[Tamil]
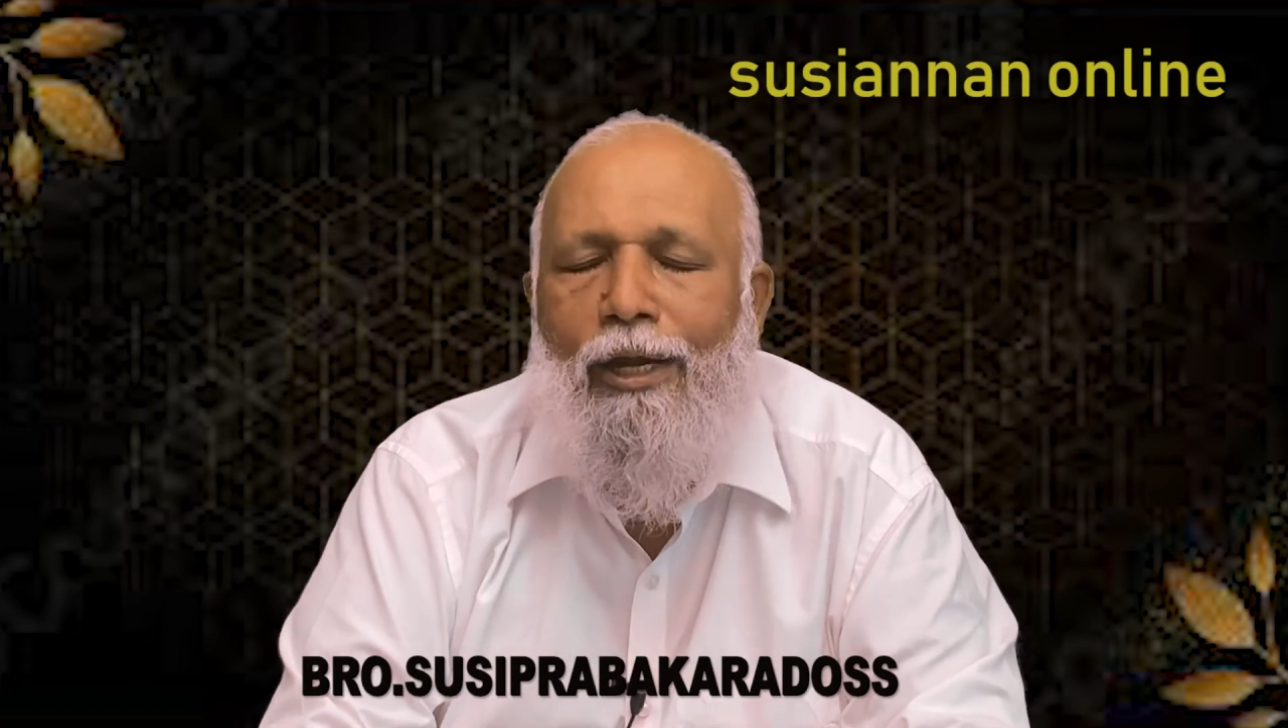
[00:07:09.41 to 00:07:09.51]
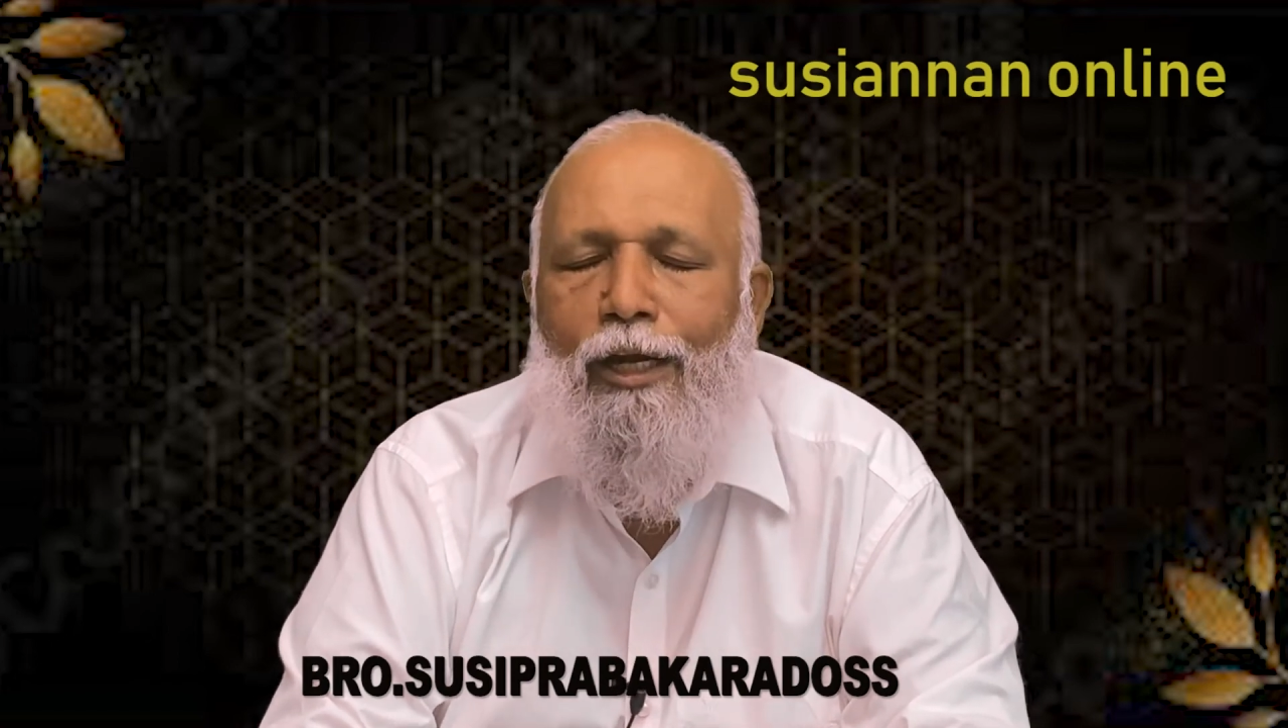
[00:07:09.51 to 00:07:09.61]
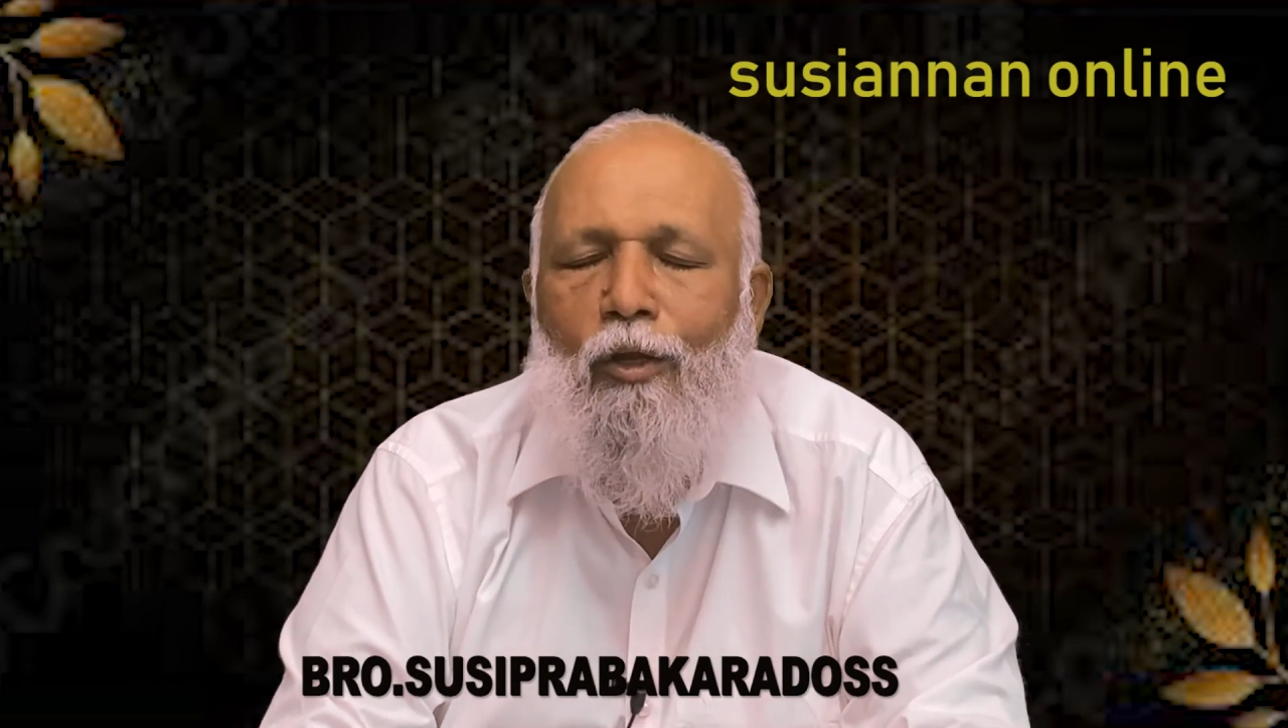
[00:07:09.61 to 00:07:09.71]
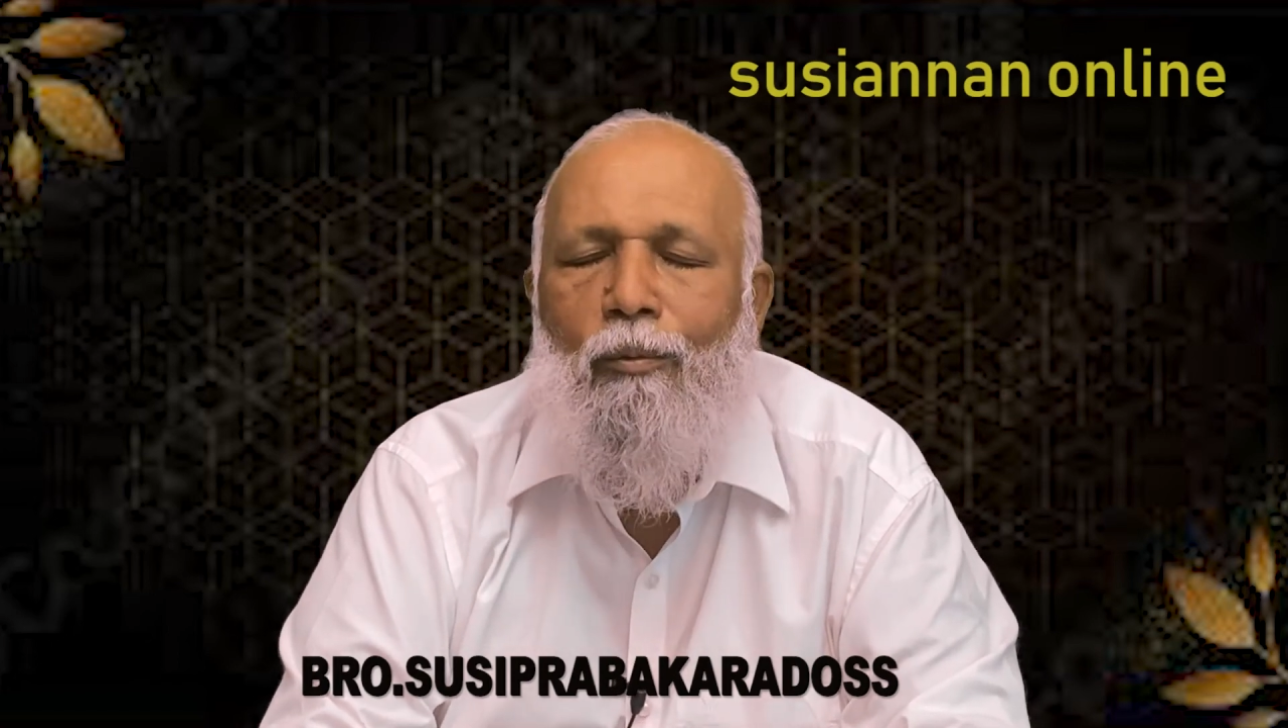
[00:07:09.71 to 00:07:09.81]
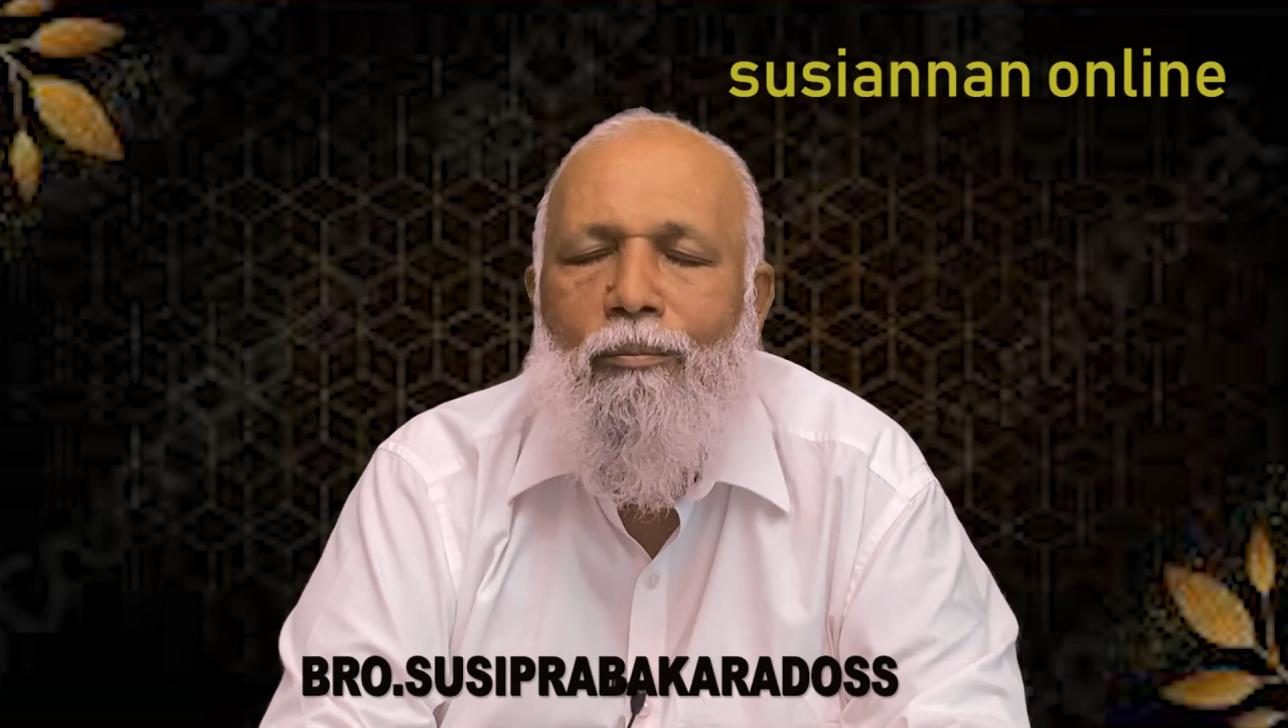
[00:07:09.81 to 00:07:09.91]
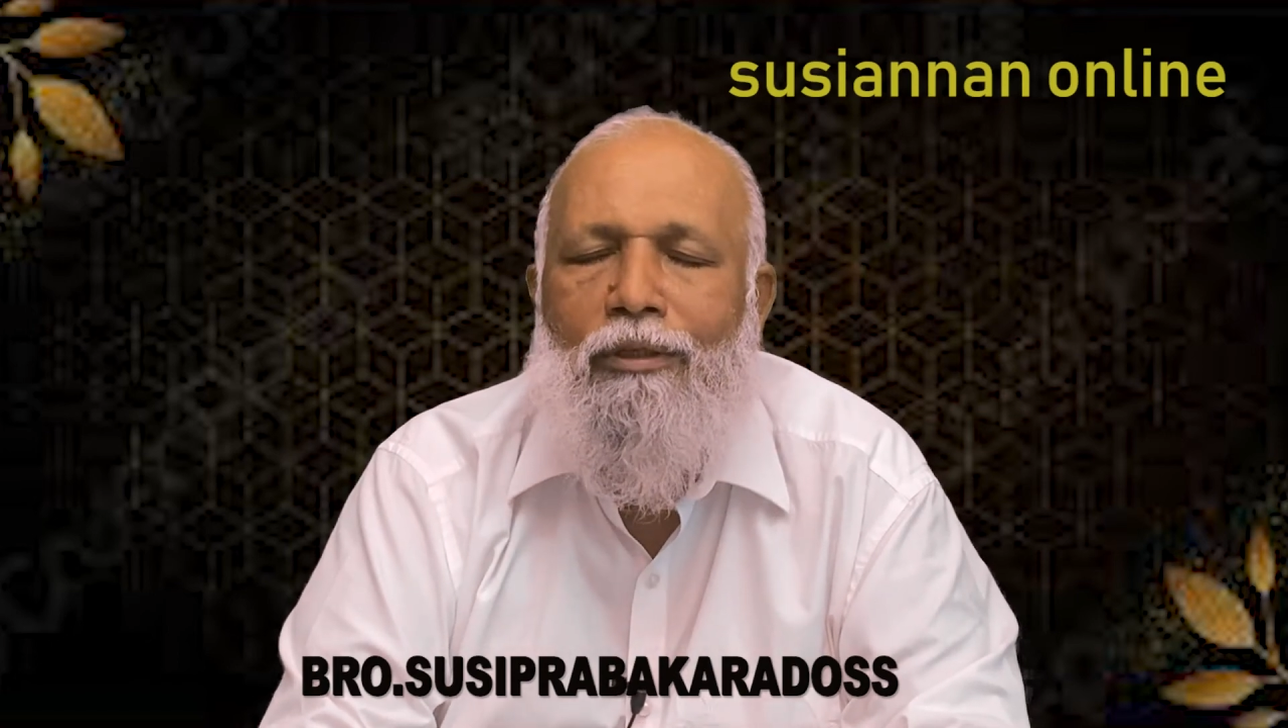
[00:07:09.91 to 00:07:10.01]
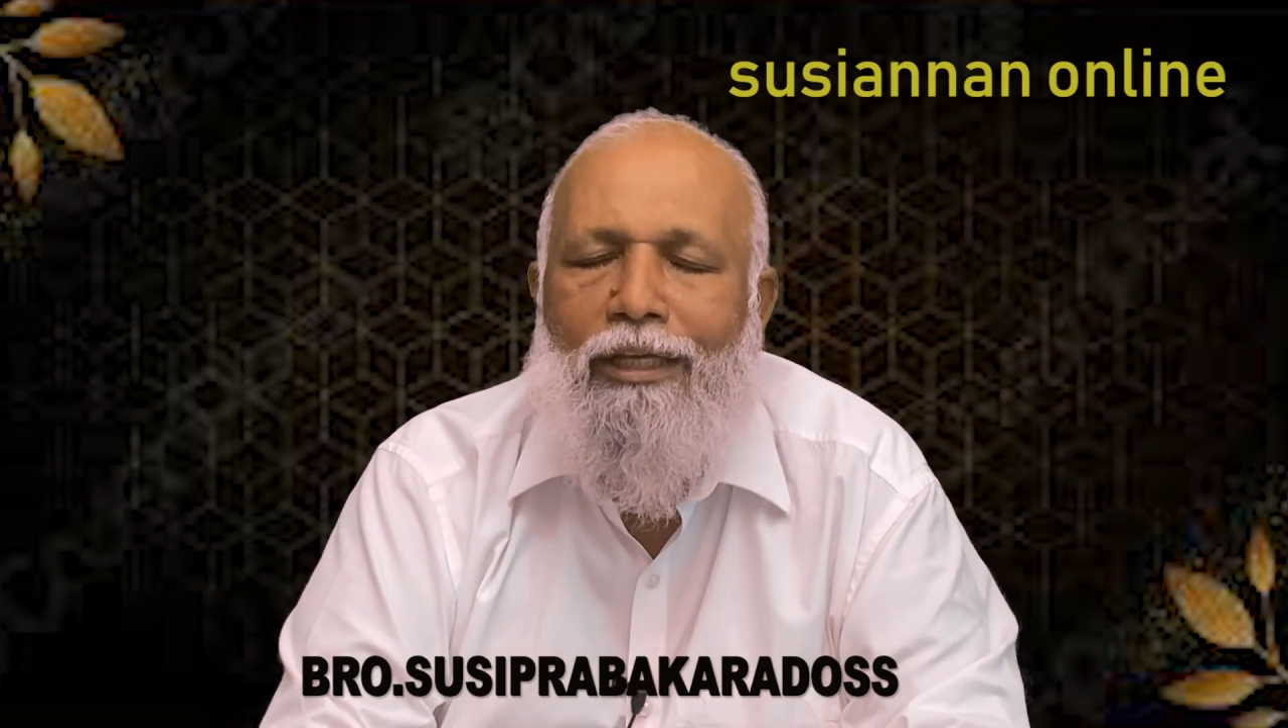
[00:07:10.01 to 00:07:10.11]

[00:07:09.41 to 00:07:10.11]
வேண்டும்